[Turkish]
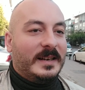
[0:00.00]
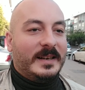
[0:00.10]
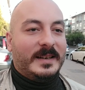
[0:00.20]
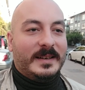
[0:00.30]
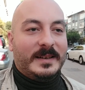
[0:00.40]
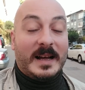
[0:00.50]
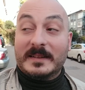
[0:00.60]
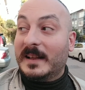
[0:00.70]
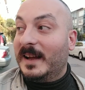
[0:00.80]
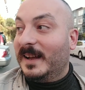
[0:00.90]
Ee,
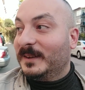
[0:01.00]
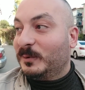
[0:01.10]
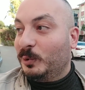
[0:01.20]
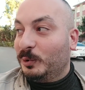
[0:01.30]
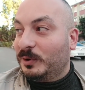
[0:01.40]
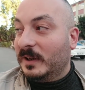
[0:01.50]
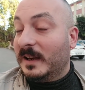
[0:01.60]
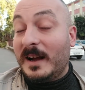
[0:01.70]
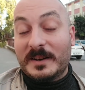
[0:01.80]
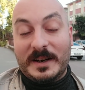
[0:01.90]
hatta
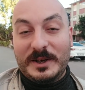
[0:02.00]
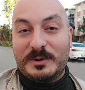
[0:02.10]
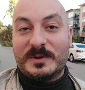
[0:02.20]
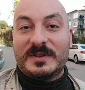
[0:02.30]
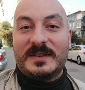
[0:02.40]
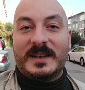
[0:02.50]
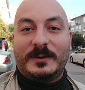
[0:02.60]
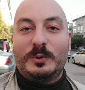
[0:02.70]
Türkiye, Ankara yarışmasında